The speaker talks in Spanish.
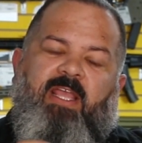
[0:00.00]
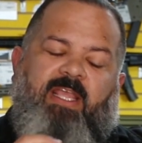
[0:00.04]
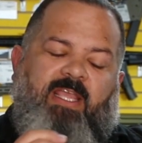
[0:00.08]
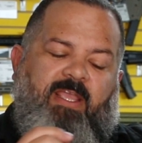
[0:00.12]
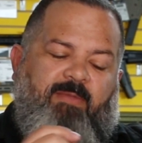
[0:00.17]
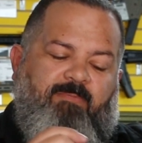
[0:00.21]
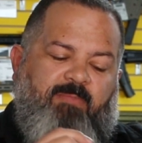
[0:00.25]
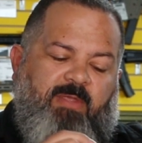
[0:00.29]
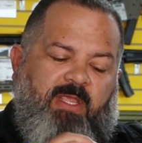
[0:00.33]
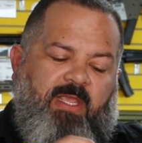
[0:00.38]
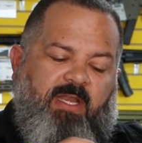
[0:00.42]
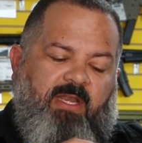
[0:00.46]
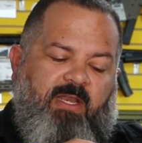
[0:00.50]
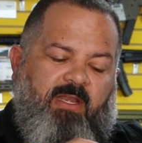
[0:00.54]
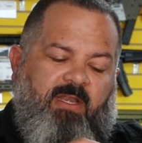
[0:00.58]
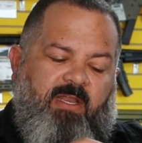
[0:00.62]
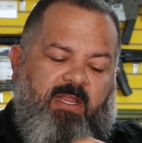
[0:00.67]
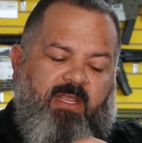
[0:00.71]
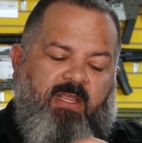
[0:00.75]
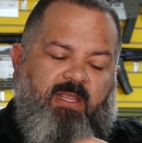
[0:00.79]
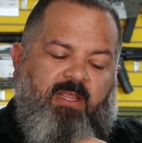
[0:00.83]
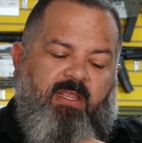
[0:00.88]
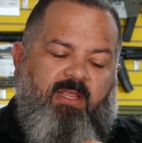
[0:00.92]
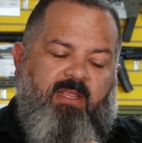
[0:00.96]
que vienen
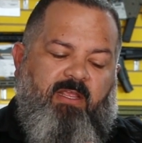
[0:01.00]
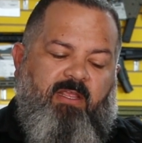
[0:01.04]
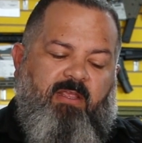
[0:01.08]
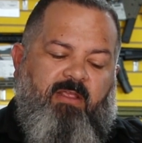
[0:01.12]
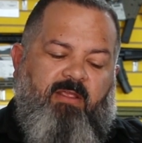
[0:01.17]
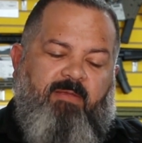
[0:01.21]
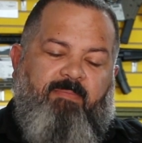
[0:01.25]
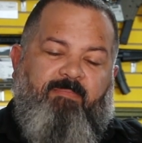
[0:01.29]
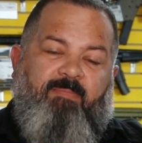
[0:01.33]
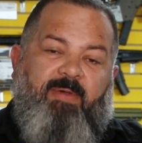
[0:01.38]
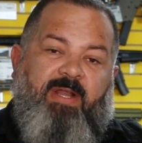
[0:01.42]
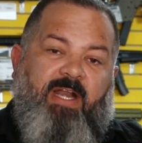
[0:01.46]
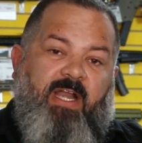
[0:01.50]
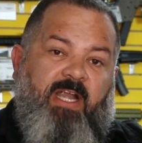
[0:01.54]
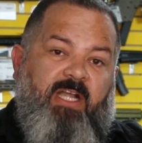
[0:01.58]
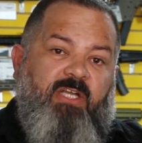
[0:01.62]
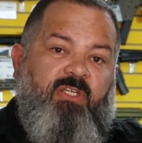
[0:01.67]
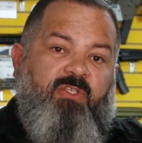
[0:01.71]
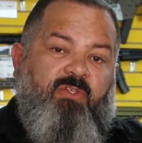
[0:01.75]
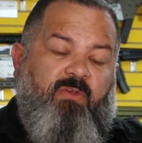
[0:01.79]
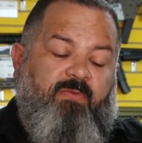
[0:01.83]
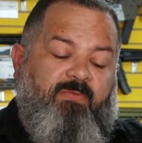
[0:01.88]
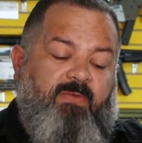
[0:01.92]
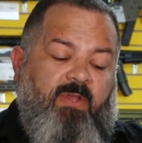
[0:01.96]
eh, para
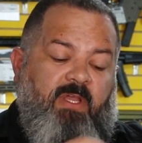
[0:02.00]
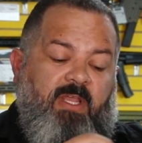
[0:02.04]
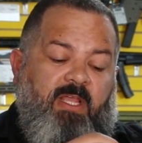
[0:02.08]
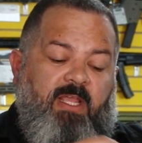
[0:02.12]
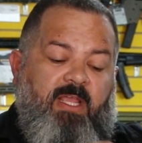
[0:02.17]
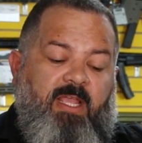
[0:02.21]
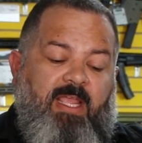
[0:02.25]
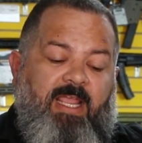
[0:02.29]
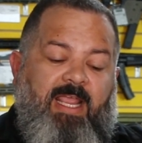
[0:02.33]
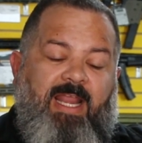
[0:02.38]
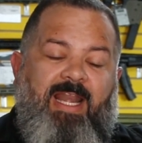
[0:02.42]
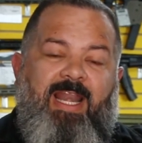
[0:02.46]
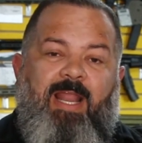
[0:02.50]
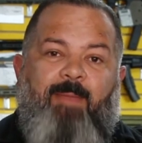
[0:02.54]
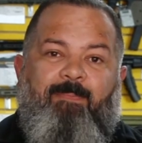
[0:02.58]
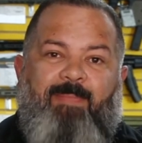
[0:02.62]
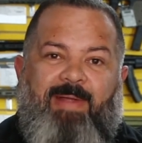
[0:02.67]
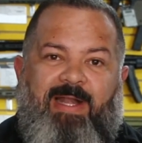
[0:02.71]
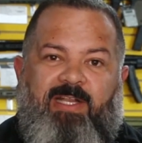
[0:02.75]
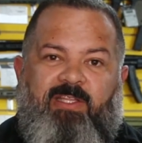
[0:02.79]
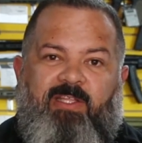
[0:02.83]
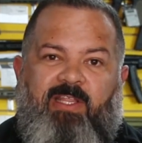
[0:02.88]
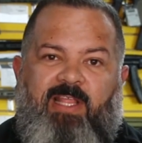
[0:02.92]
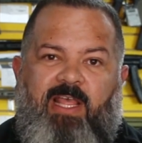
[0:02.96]
Airsoft en la
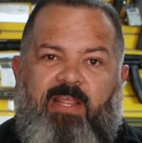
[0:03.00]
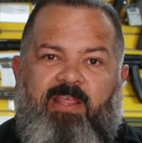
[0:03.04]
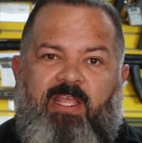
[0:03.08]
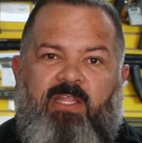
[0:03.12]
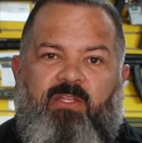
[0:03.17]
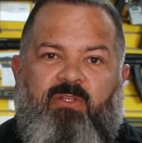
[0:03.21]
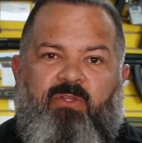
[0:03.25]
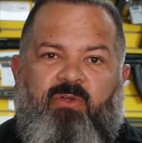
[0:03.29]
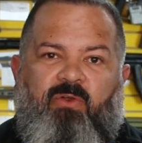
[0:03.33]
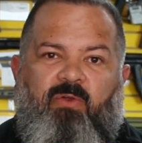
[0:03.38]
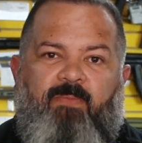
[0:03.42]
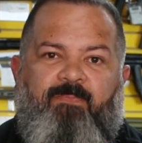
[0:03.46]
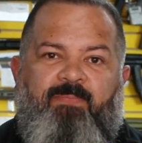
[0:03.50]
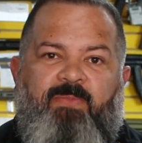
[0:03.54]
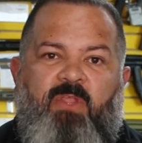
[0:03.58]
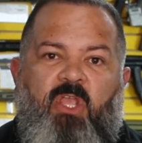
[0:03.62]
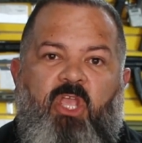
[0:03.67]
parte de adentro